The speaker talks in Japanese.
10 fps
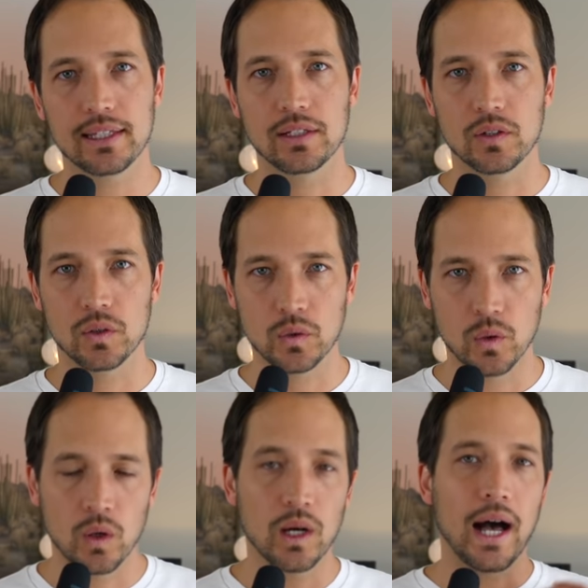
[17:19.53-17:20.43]
ていう
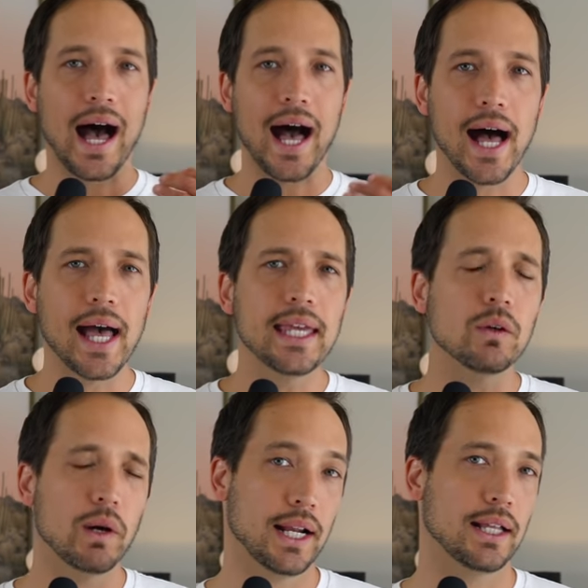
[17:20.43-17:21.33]
と、
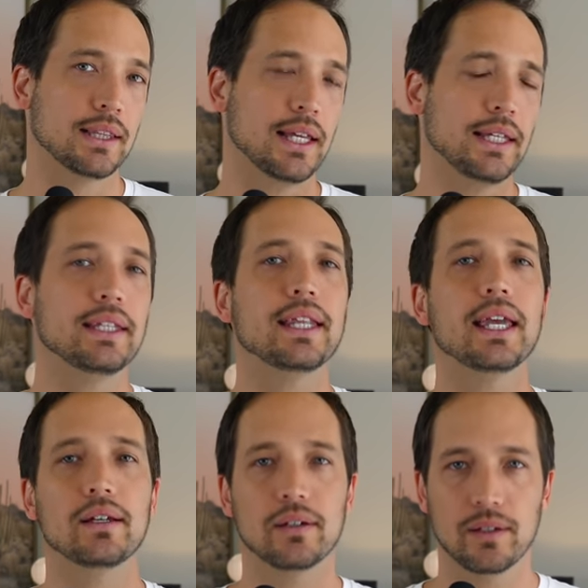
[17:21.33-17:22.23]
愛を選んで生きて
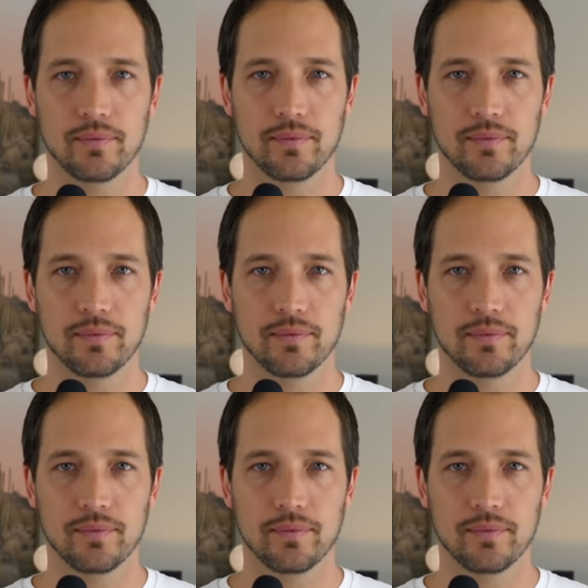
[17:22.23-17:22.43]
いく、